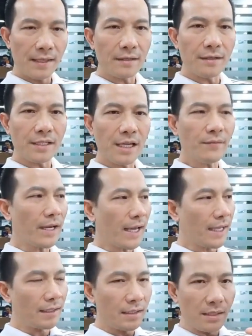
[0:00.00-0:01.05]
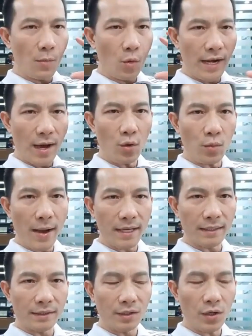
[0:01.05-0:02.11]
cái cơ chế vận hành từ bộ não của
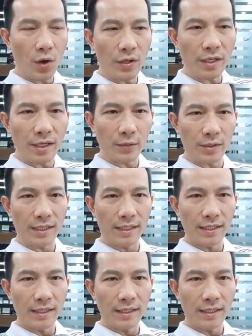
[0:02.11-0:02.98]
bạn nó có những cái điều gì.